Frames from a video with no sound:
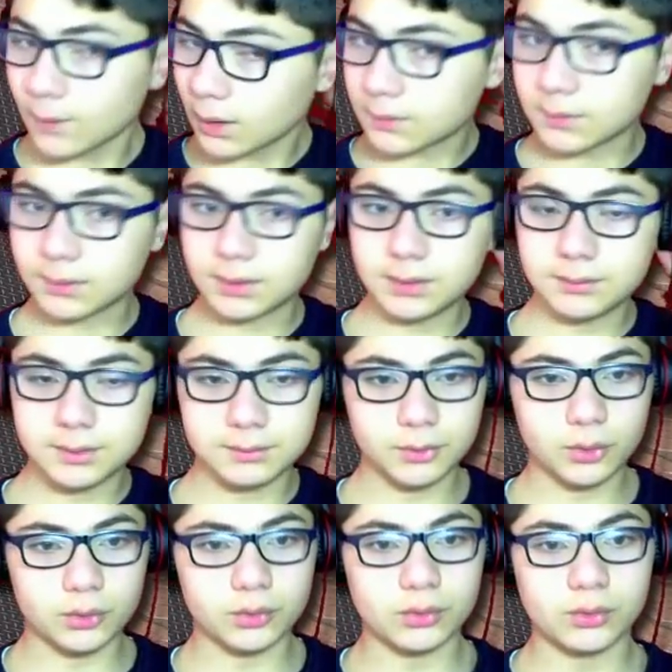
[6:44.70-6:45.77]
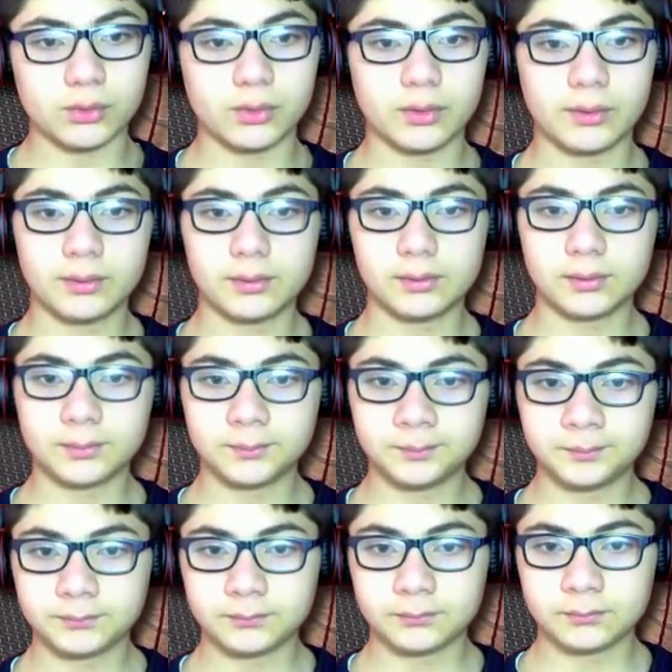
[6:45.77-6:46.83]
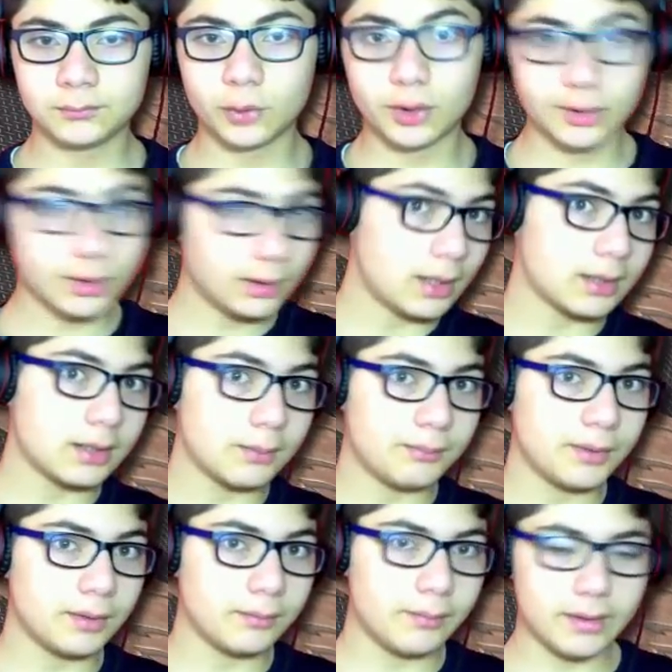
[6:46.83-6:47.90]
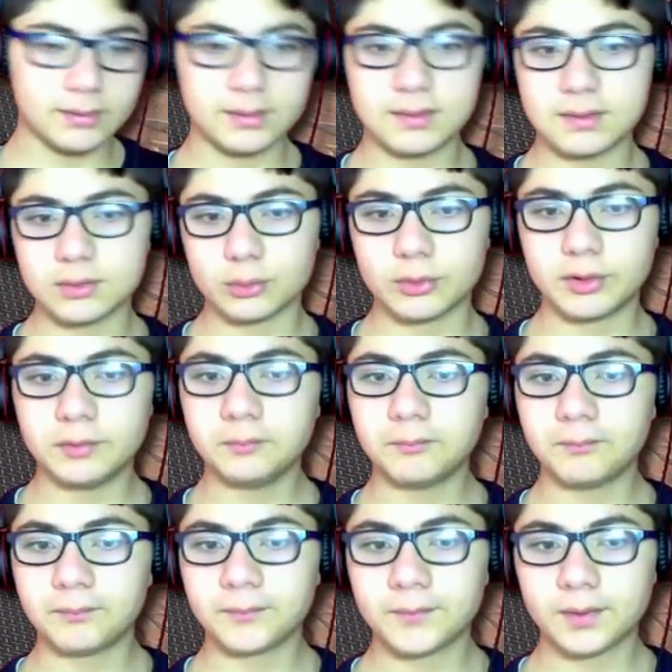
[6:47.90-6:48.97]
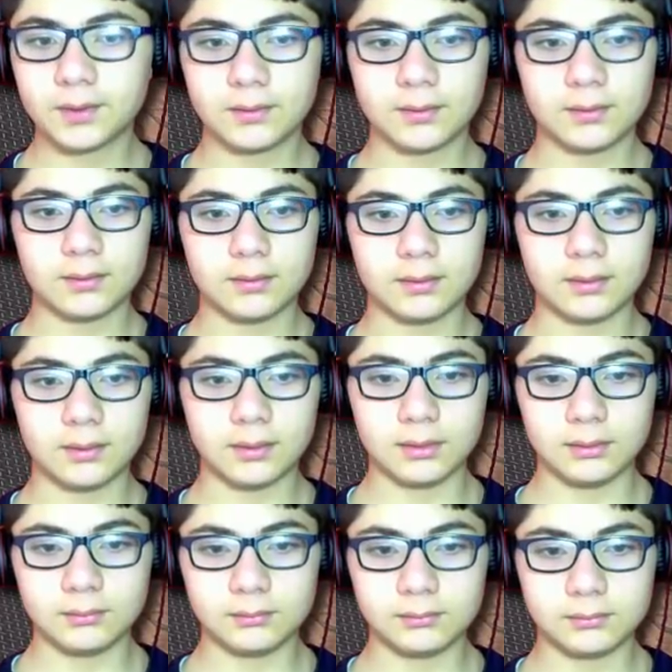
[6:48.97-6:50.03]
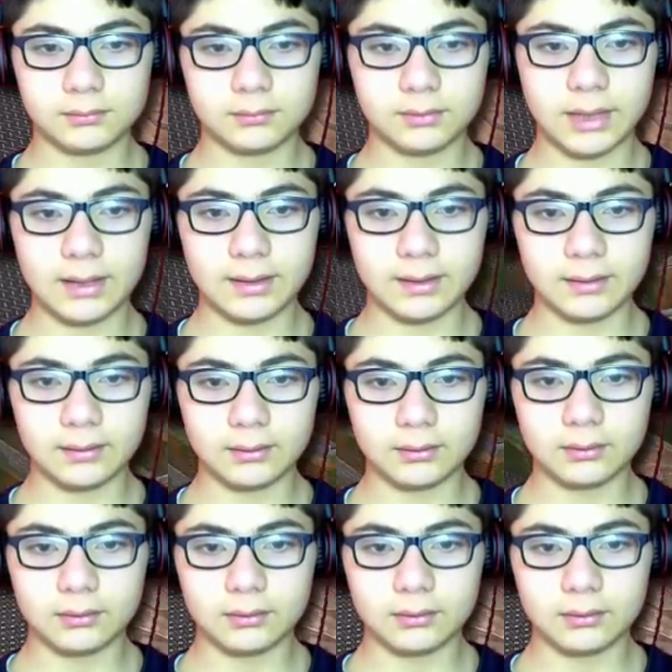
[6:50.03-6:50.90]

Ya da takayım şimdi kötü oluyor. Bu arada arka planı beğendiniz umarım. Ee, geldi.